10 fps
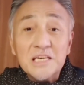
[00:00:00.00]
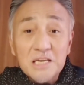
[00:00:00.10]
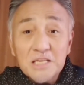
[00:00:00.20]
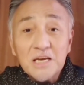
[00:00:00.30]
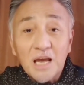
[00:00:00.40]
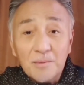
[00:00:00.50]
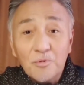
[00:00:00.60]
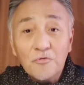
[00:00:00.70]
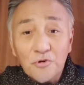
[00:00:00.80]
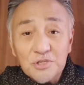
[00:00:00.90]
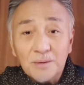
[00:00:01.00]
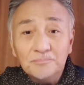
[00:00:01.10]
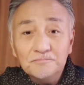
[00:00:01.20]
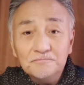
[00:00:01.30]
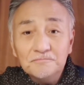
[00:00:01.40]
千祈唔好灰心，
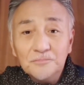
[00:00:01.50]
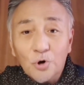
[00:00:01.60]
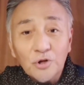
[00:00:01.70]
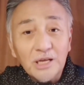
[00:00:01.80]
我